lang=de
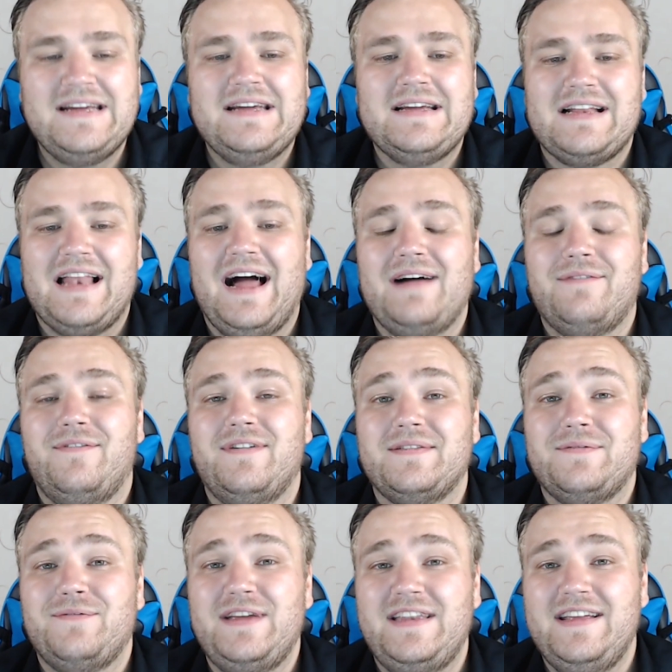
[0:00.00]

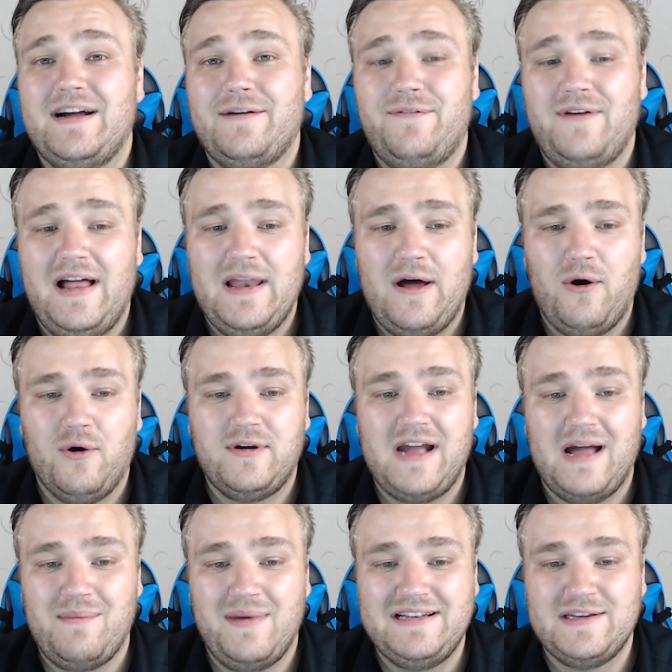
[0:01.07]
Klar, wichtiger Fall auch,
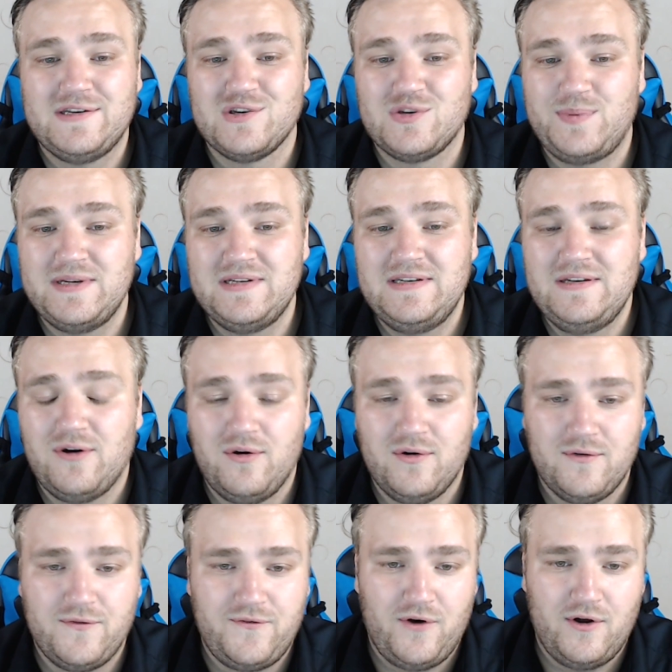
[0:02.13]
kann man die
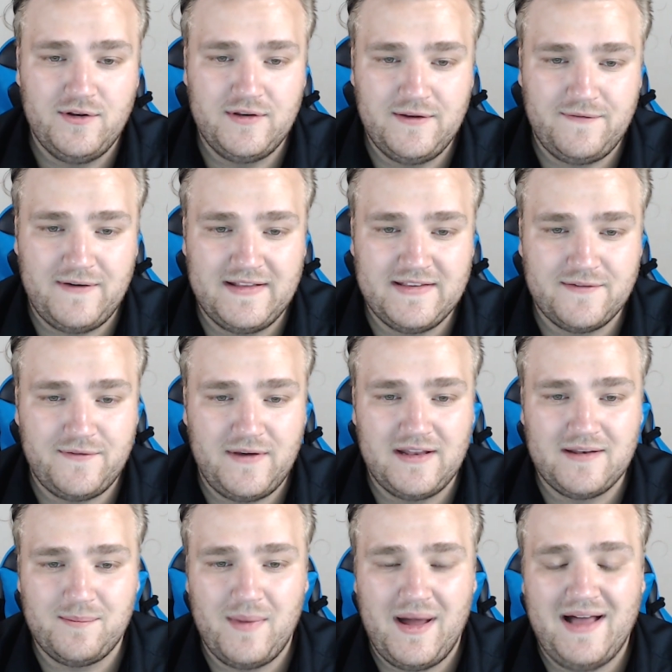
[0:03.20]
Suspendierung von Defensive
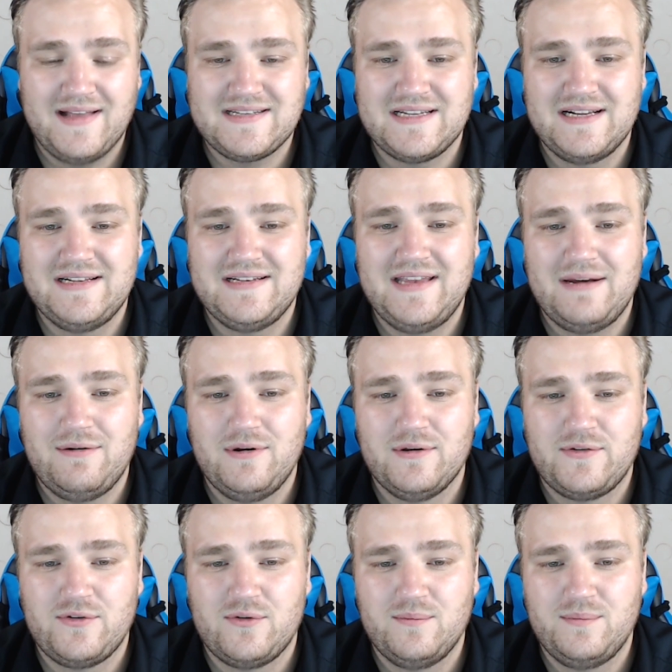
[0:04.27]
End Marcel
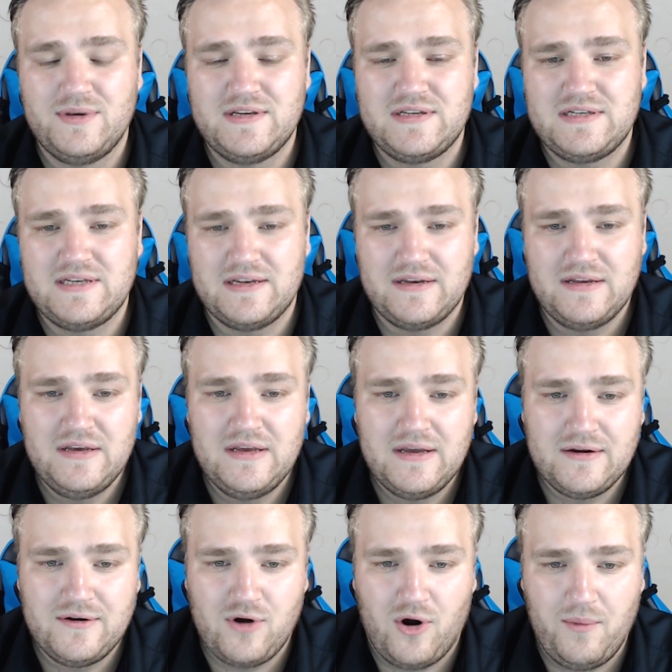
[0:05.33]
Darius so ein bisschen
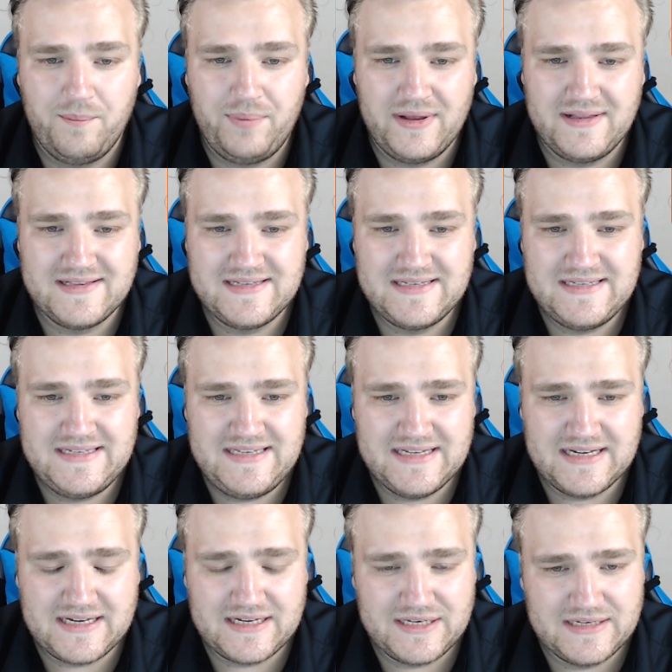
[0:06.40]

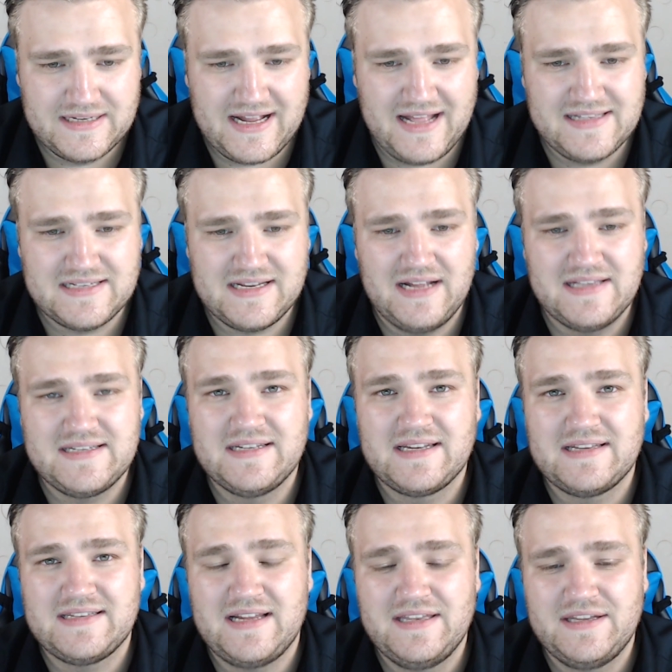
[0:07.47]
kompensieren. Ganz, ganz
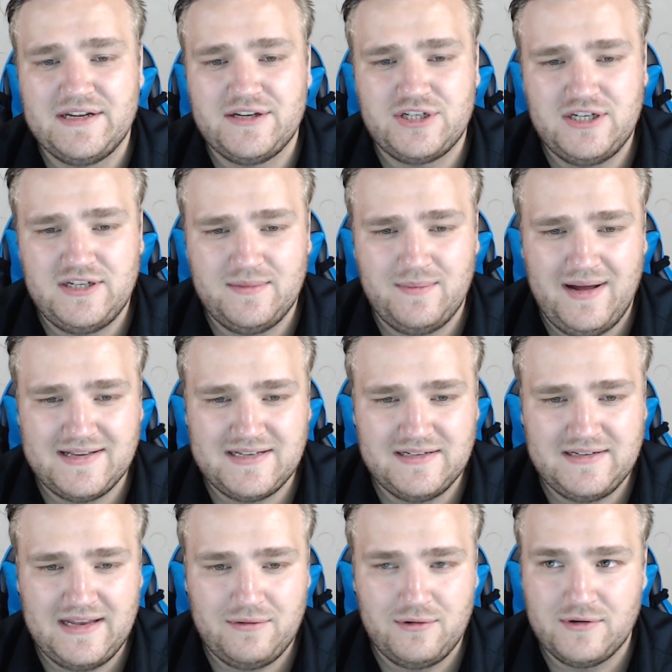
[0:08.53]
interessante Geschichte.
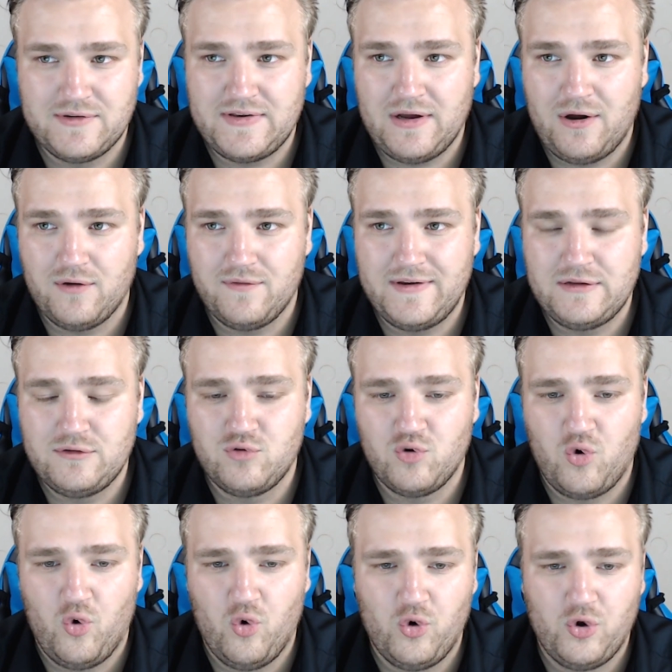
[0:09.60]
Marcel Darius ja auch wegen
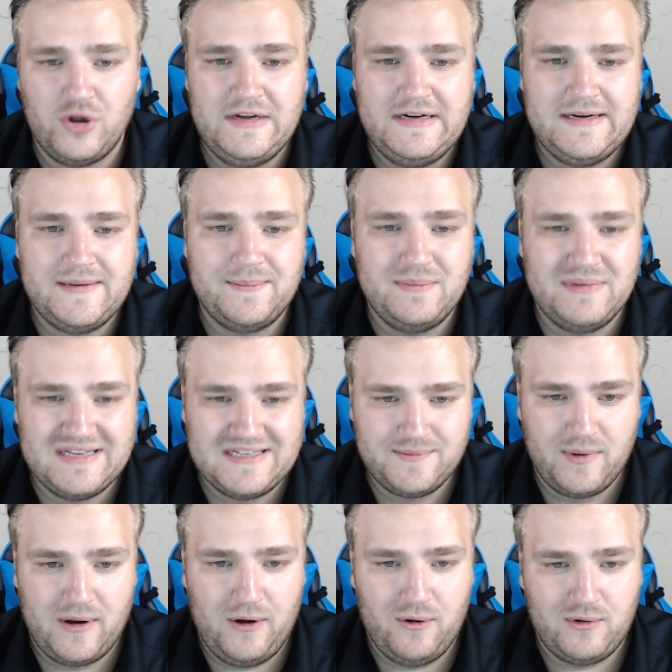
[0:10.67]

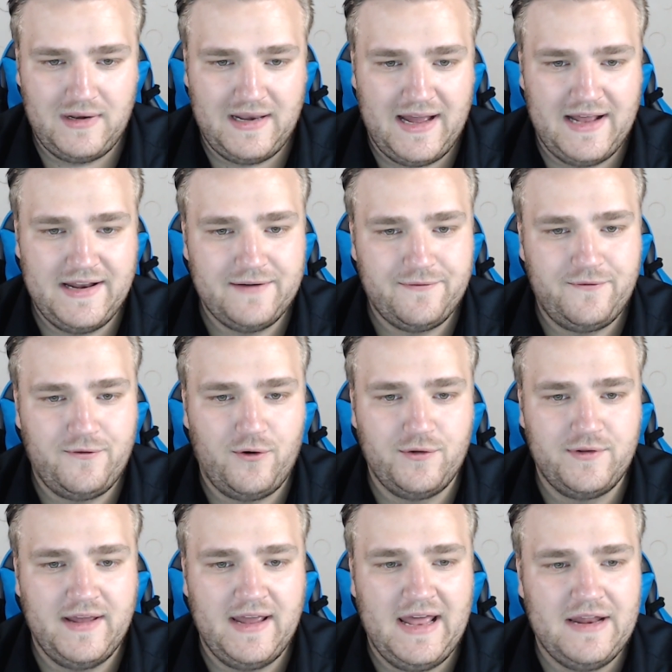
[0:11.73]
Drogenmissbrauch leider
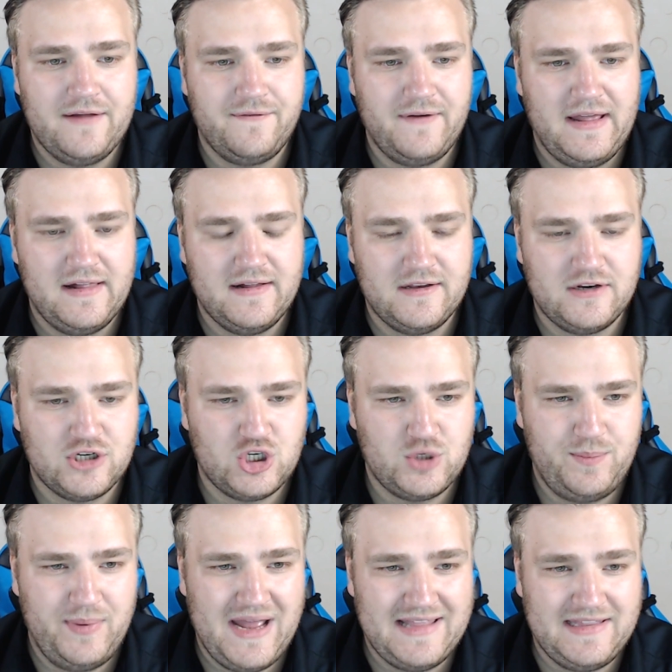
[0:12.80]
von der NFL
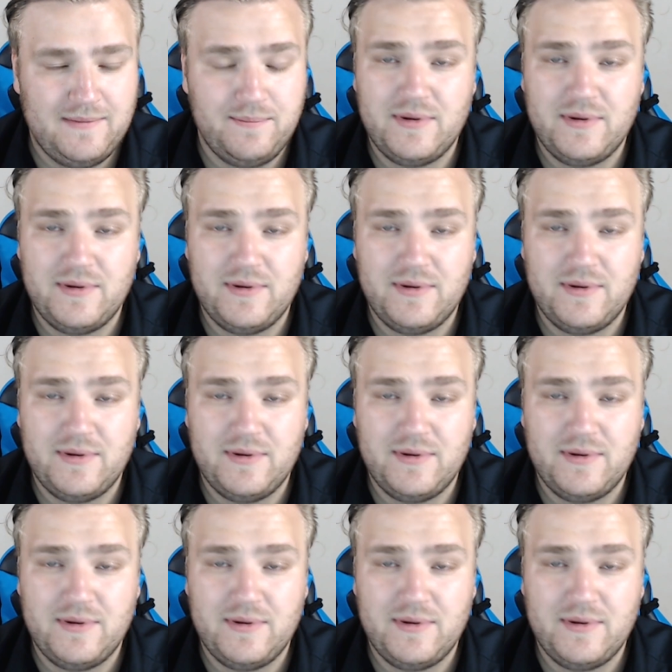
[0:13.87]
gesperrt.